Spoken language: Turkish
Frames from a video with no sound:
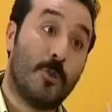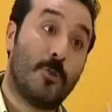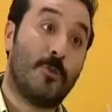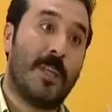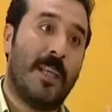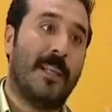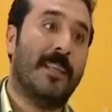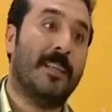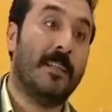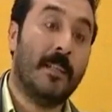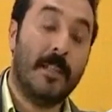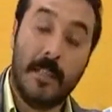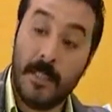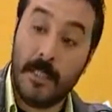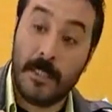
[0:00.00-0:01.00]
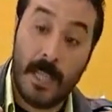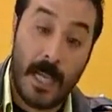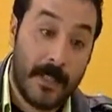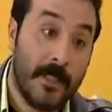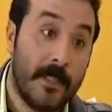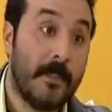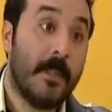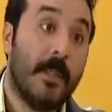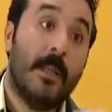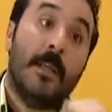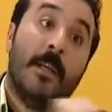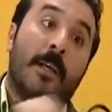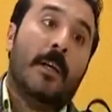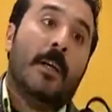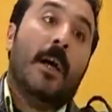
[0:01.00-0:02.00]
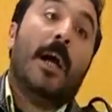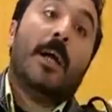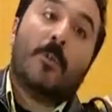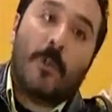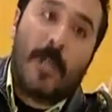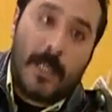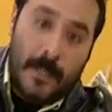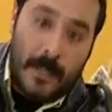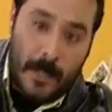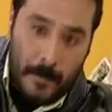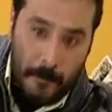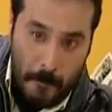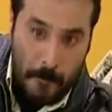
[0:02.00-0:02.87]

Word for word: Çok güzel. Yani harikulade.